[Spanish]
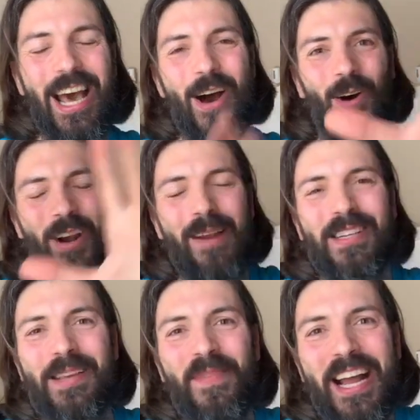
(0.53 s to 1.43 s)
Hola almas
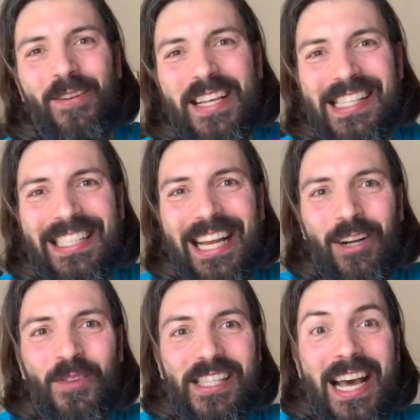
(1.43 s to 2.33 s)
imparables, ¿qué tal?
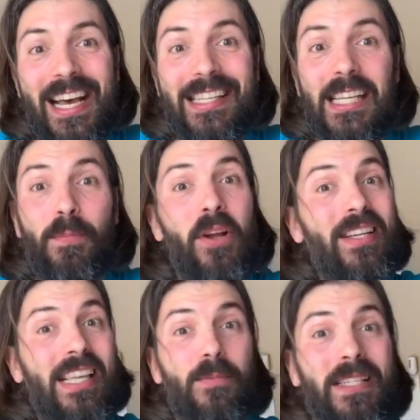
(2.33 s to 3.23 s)
¿Cómo estáis? Espero que
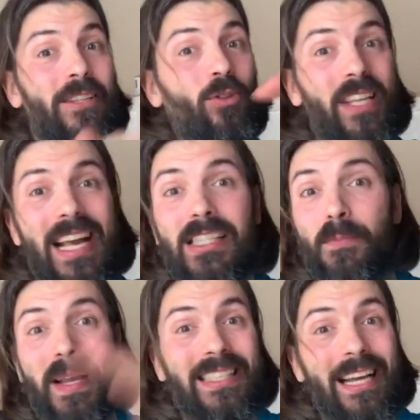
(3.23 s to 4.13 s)
estéis pasando un día
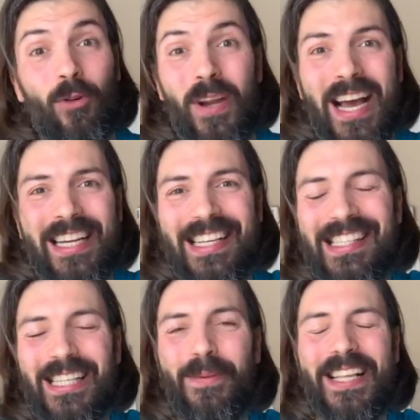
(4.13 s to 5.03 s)
espectacular, que
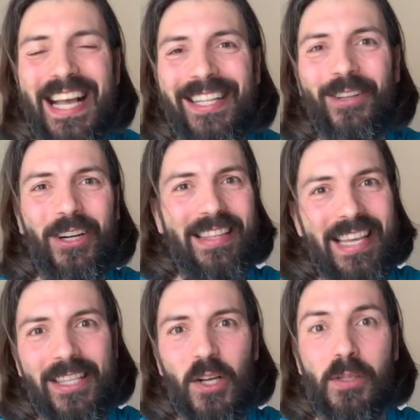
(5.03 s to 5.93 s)
estés brillando,
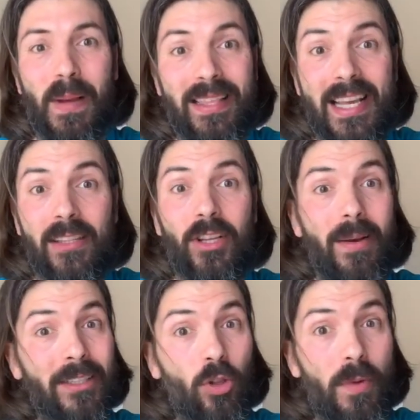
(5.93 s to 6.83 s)
creciendo, expandiendo,
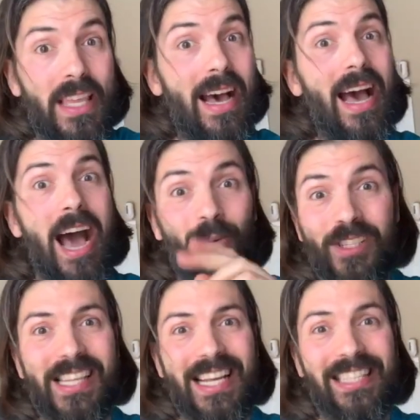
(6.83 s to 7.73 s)
llevando tu vida a un
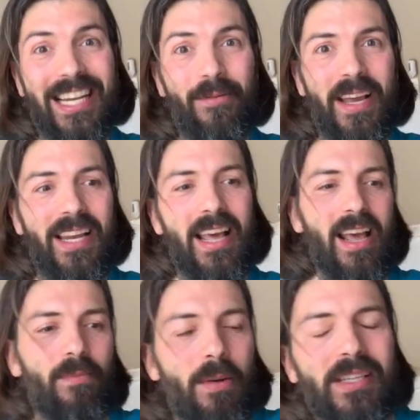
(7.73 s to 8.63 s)
siguiente nivel.
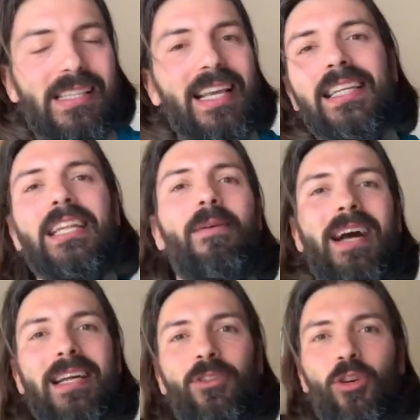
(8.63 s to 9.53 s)
Vamos a seguir
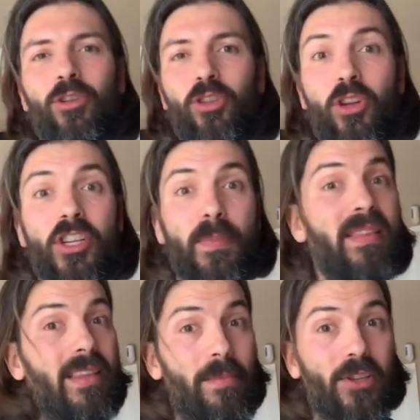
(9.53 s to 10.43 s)
trabajando con todos los
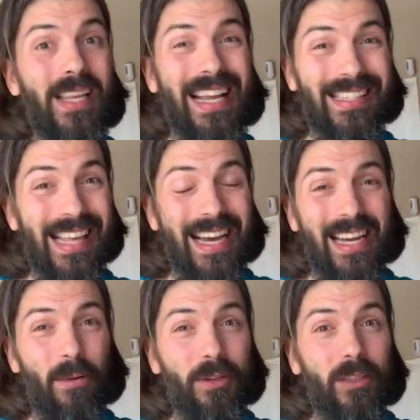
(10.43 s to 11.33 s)
principios de la saga
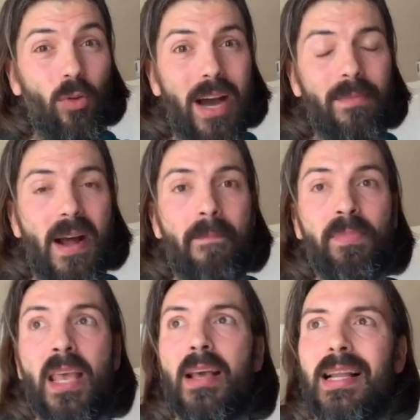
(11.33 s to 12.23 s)
La voz de tu alma,
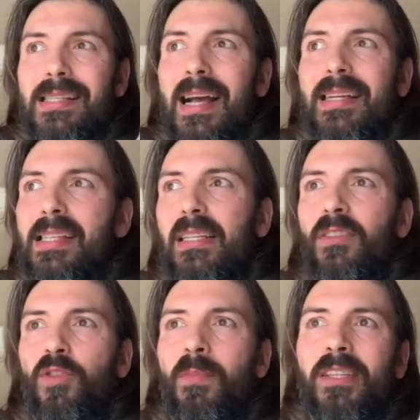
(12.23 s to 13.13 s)
la saga que está
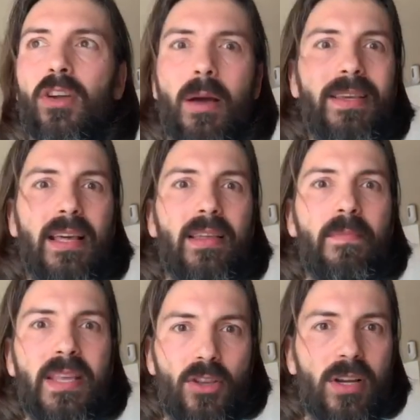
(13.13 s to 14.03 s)
transformando la vida de
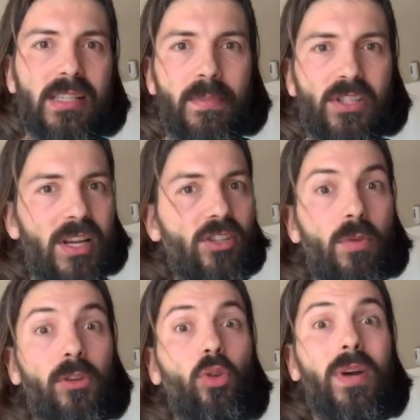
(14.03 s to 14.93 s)
millones de personas
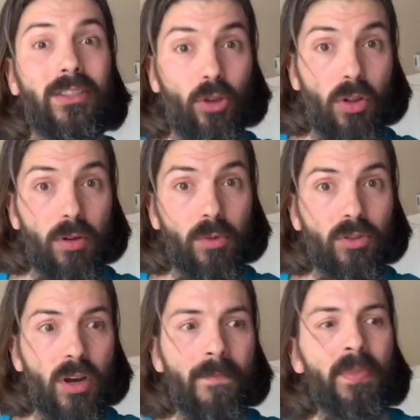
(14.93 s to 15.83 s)
como tú en todo el
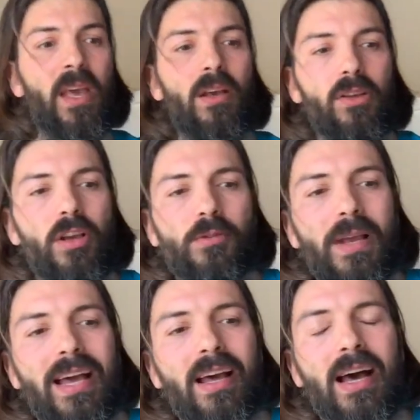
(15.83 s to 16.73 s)
mundo. Y hoy os voy
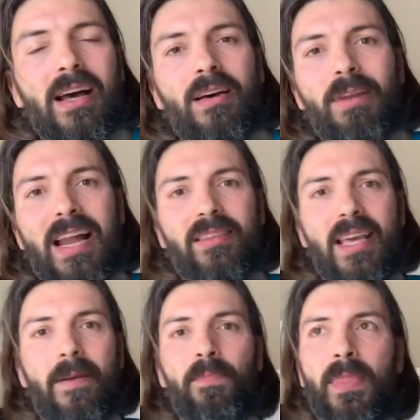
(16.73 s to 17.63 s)
a hablar
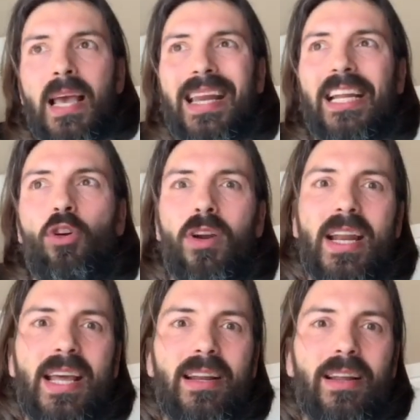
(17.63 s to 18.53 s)
de
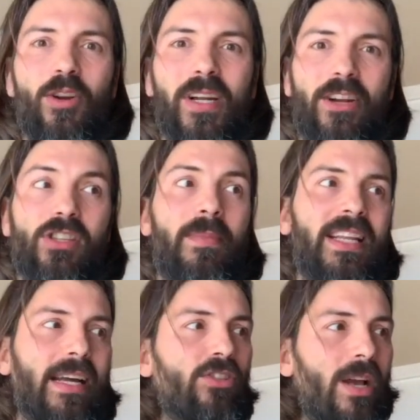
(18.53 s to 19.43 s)
recorrer lo que los
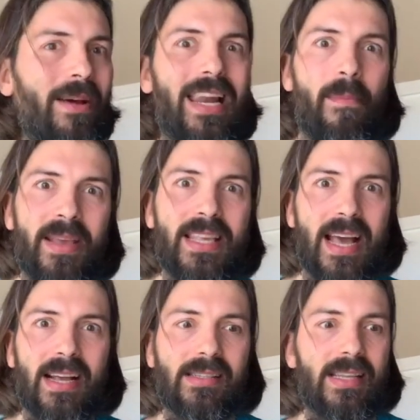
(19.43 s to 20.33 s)
americanos llaman la
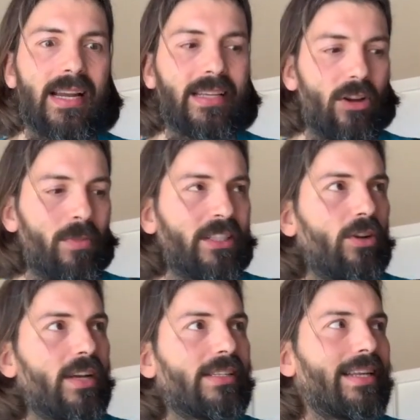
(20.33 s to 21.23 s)
milla extra, el kilómetro
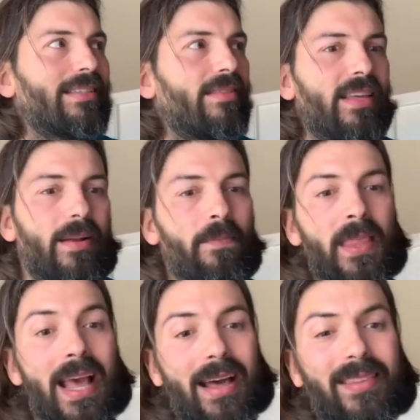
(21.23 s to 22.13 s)
extra, es decir,
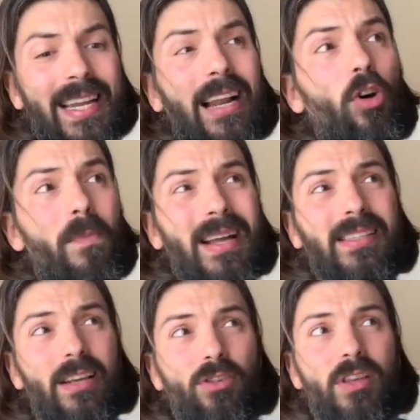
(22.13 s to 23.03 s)
hacer algo más
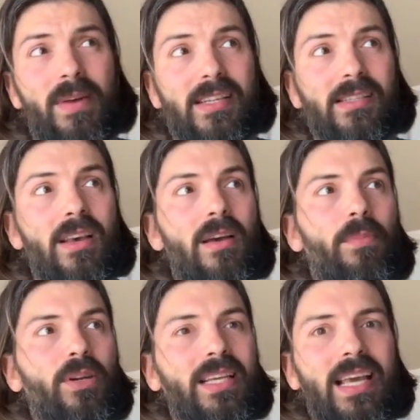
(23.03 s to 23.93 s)
que los demás.
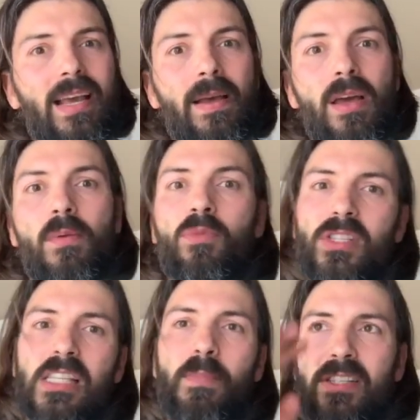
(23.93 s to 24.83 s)
Porque
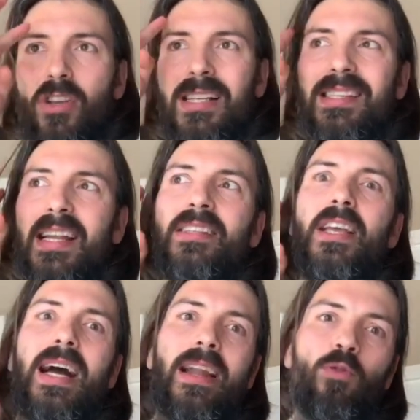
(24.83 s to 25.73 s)
muchas personas quieren
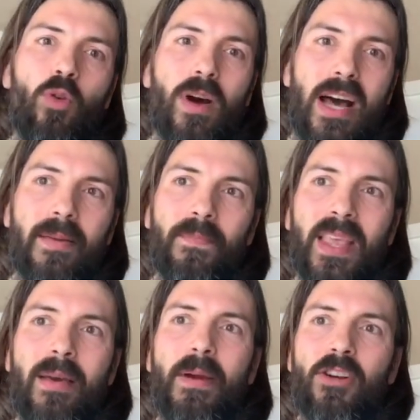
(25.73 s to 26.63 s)
llegar a un lugar,
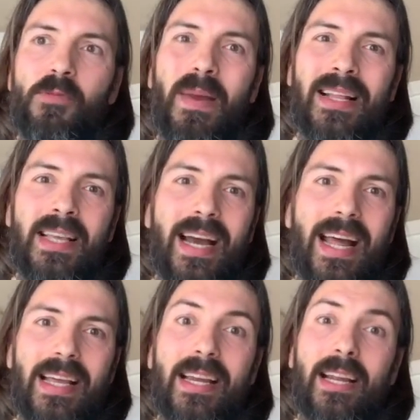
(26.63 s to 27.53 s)
pero esperan llegar
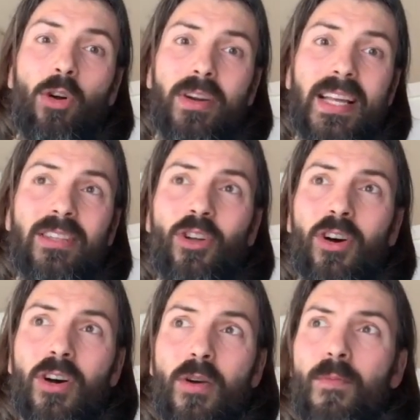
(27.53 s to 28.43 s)
ahí
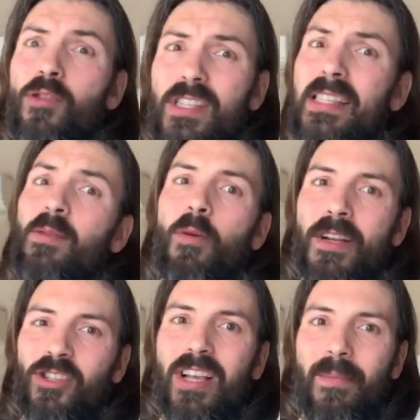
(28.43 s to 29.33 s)
recorriendo muchísimo
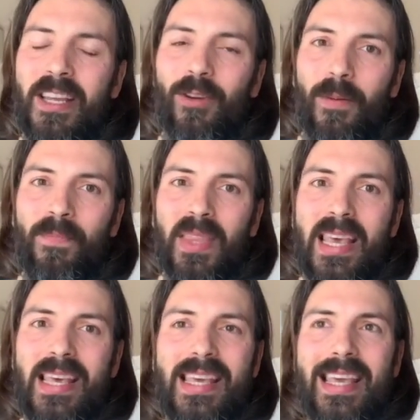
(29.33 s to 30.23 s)
menos camino.
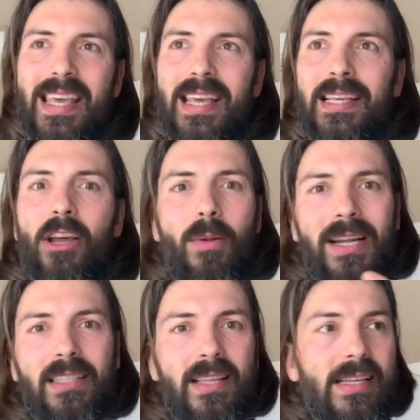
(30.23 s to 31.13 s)
Y quiero
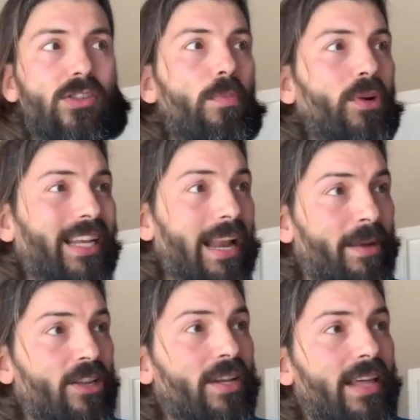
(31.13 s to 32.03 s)
hablarte de esto porque la
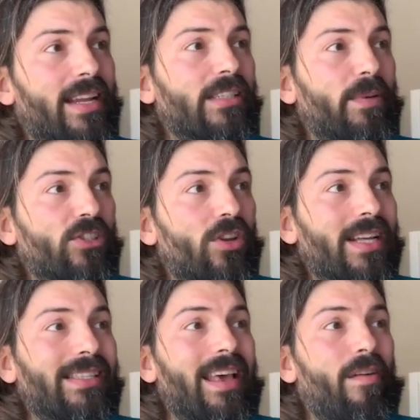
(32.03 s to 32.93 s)
mayoría de las
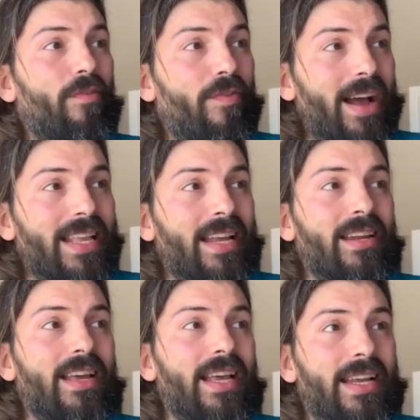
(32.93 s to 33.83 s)
personas
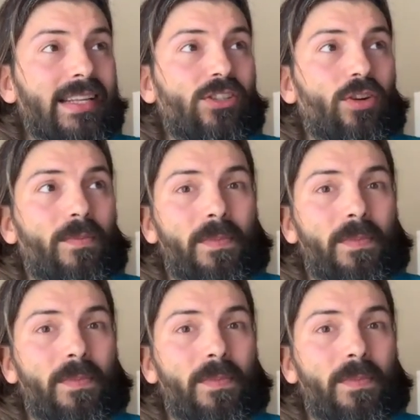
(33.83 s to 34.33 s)
fallan en eso.